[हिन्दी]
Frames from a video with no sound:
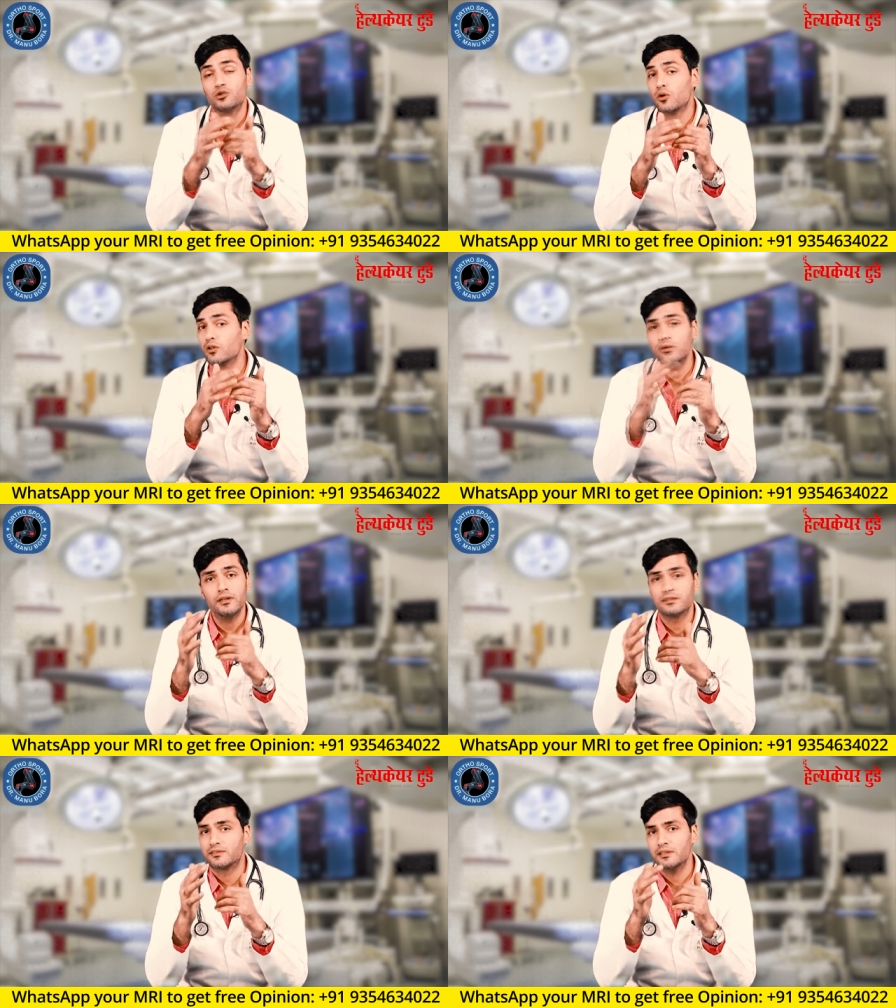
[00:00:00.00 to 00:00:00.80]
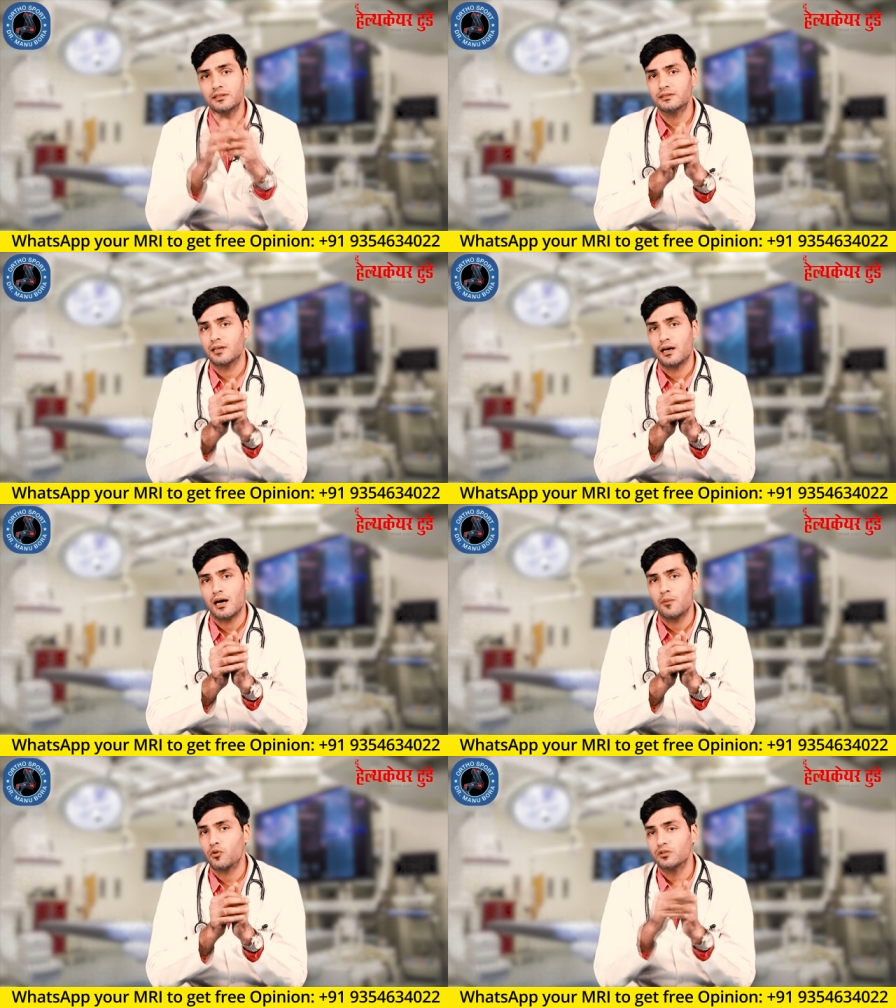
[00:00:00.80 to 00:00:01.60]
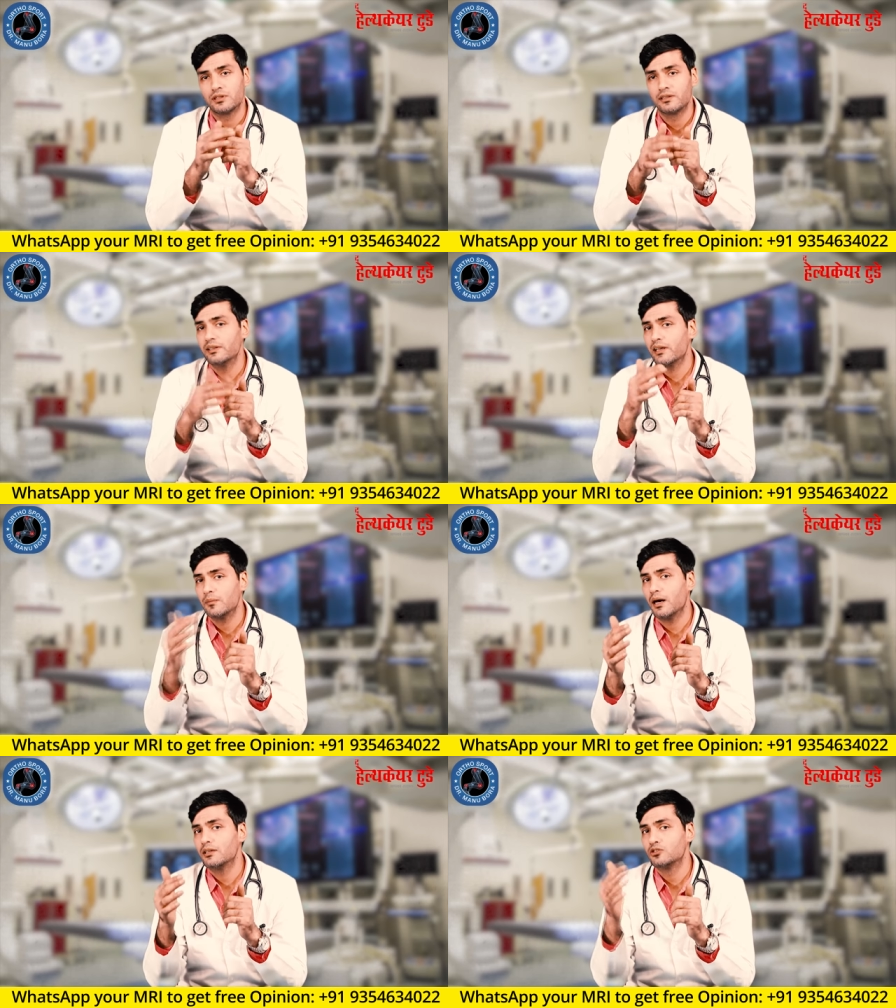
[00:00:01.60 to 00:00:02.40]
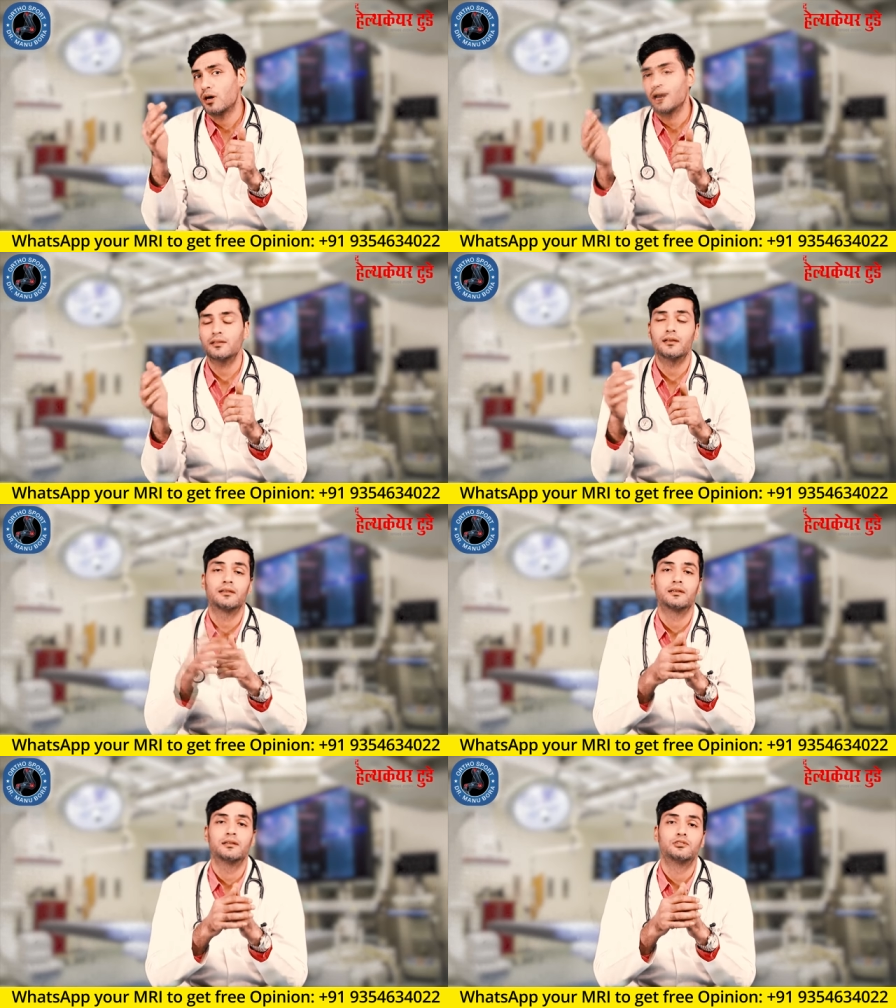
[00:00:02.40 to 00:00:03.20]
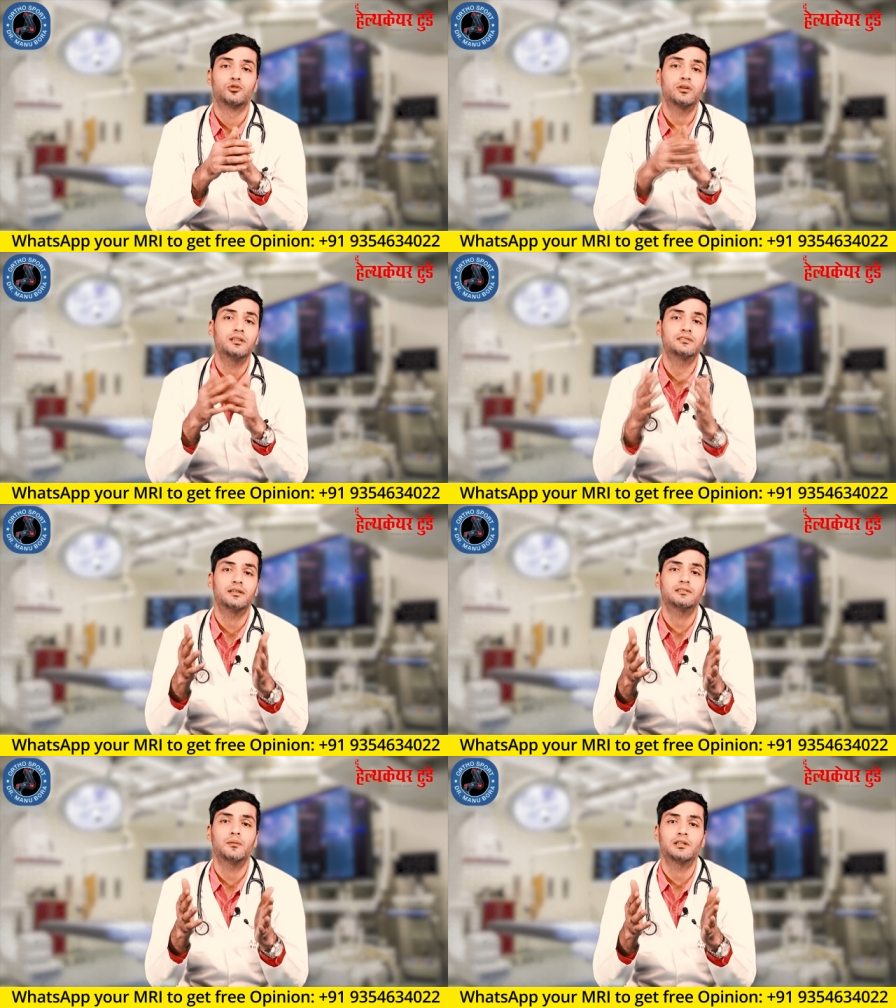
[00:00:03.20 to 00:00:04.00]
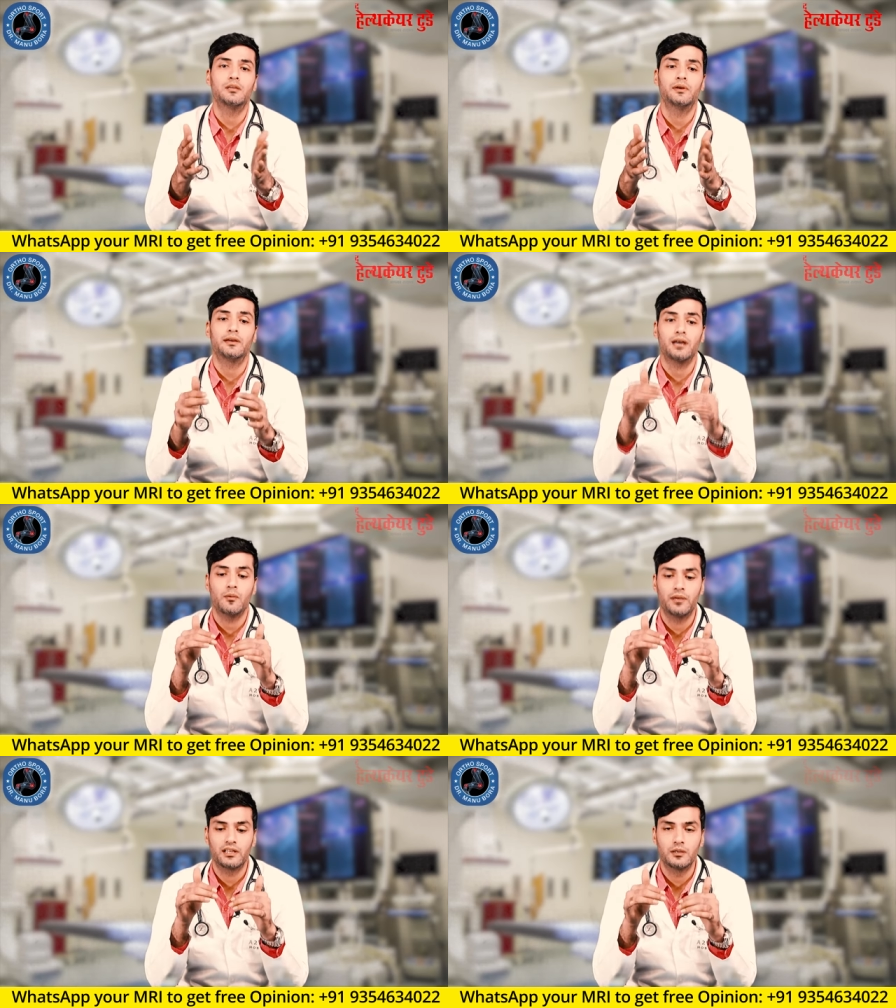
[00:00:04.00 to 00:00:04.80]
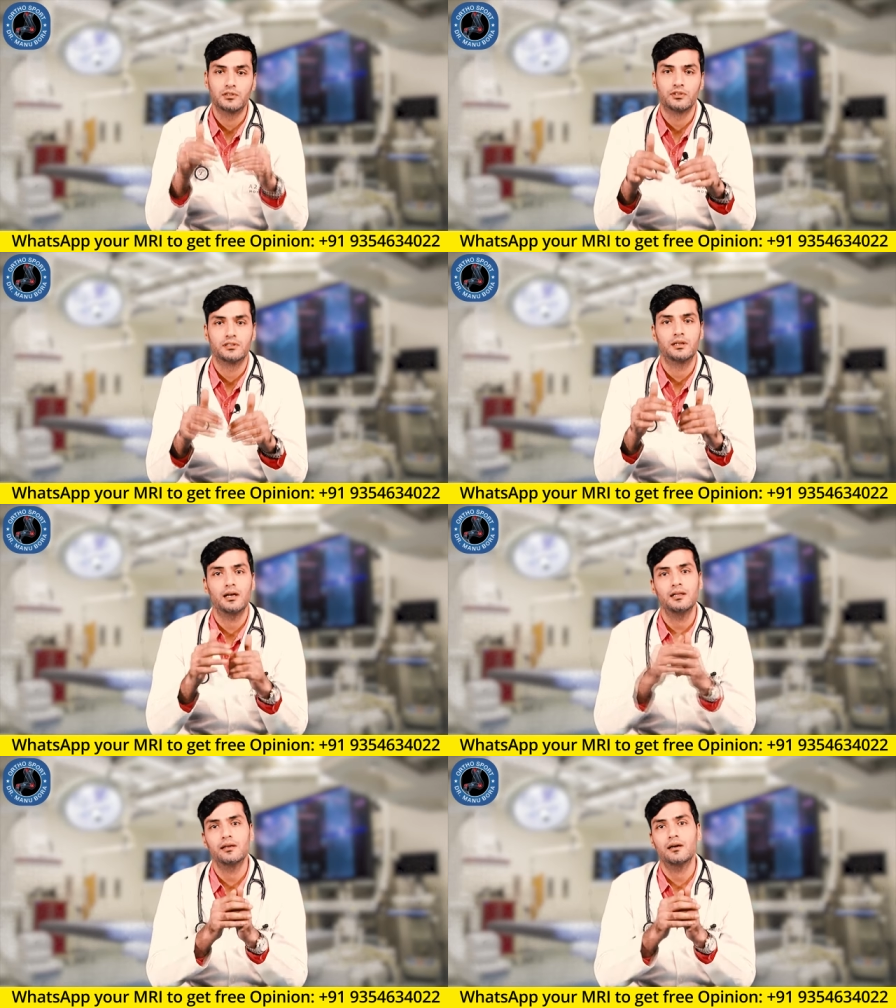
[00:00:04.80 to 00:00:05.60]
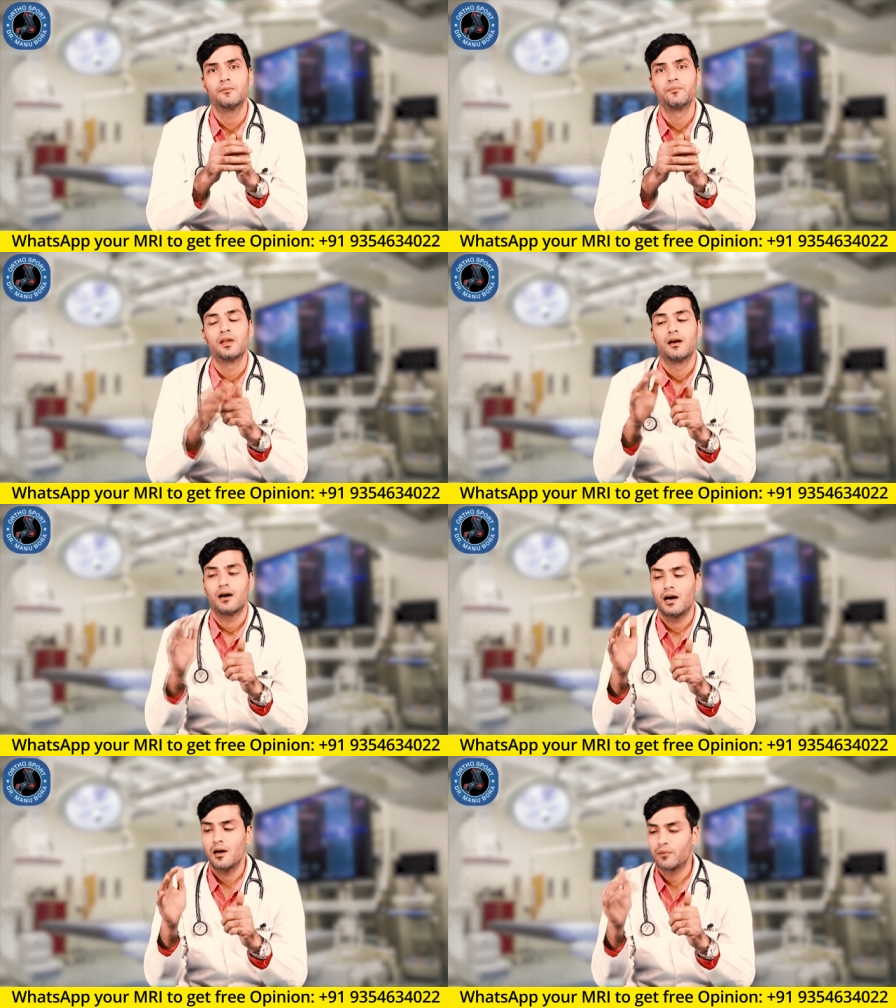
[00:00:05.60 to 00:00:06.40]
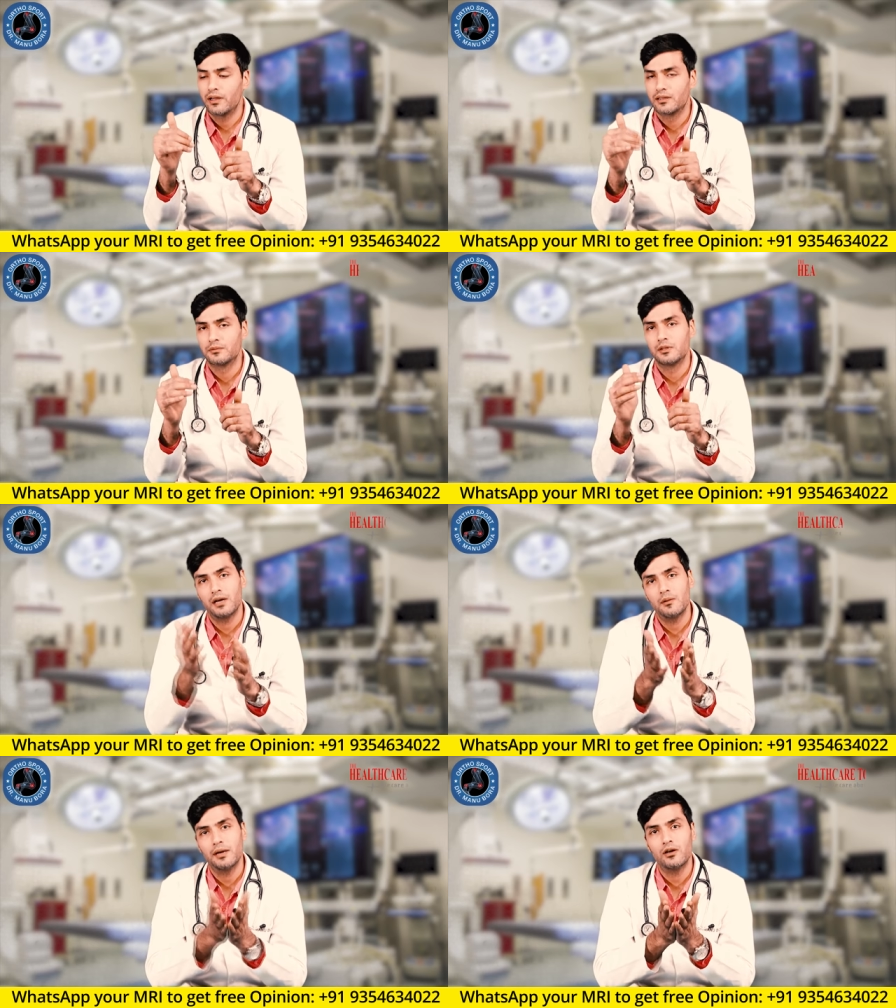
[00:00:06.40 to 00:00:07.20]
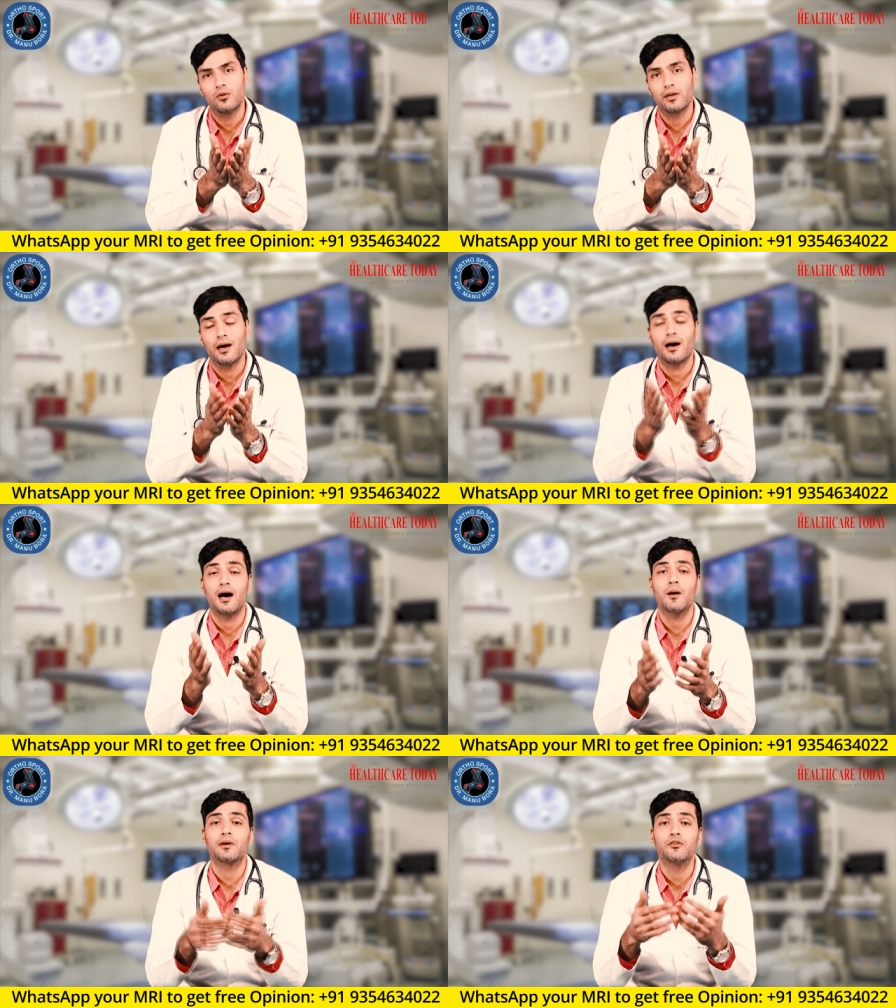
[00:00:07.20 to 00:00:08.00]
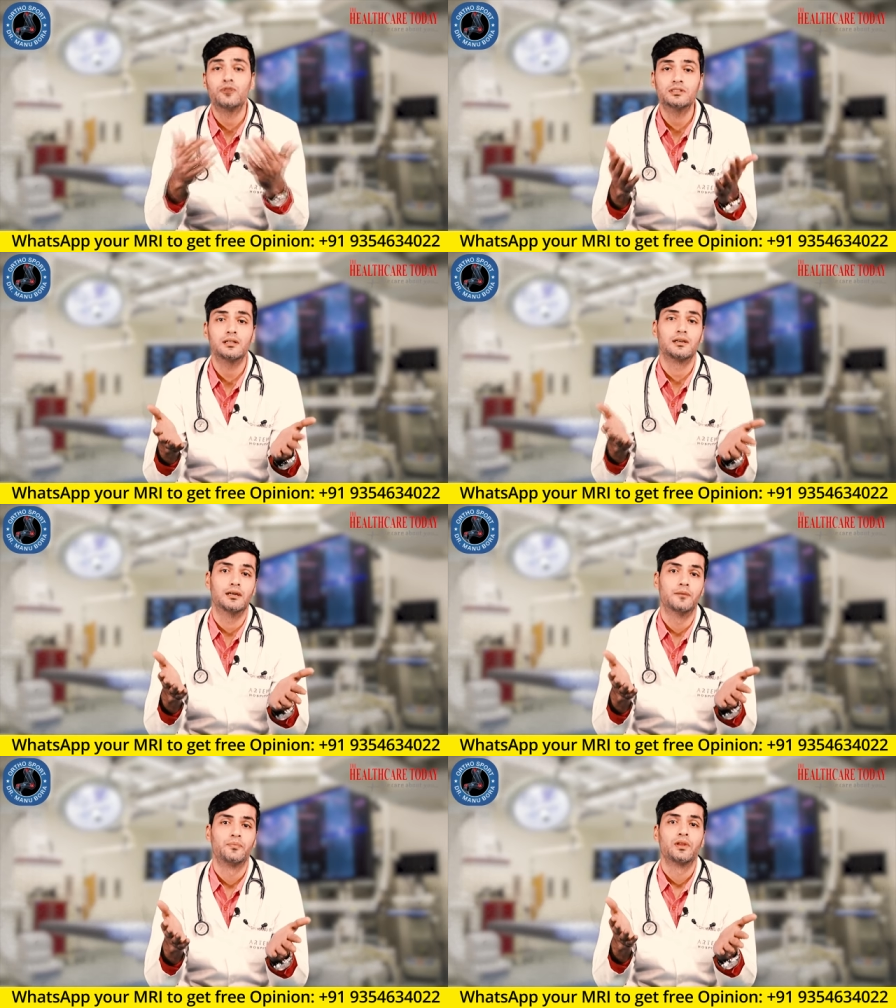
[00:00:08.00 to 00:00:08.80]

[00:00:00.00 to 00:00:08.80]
ये छोटे छोटे स्ट्रेसेस आपको सर्जरी के बाद जो आते रहते हैं छोटे स्ट्रेस का मतलब ये कि आपने एकदम से वज़न डाल दिया आपका एकदम से पैर बैंड हो गया आप कहीं फिसल गए